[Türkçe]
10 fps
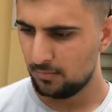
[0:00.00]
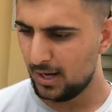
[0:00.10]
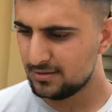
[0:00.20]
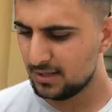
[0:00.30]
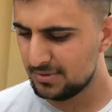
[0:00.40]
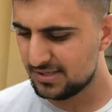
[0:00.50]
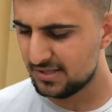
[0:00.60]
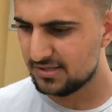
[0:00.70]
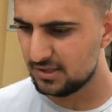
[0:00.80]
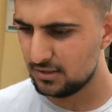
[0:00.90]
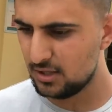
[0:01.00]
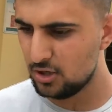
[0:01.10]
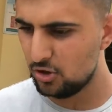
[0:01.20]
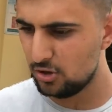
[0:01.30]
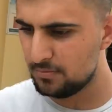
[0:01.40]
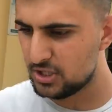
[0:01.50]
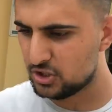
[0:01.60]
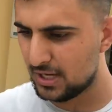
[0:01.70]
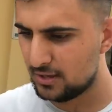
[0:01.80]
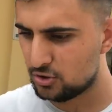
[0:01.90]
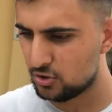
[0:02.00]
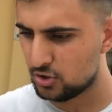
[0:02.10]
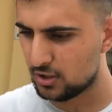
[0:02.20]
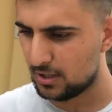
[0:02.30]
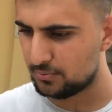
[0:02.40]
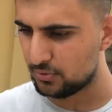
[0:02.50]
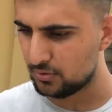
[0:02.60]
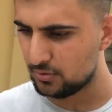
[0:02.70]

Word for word: Madem işsizsin niye oğlum beş tane çocuk yapıyor?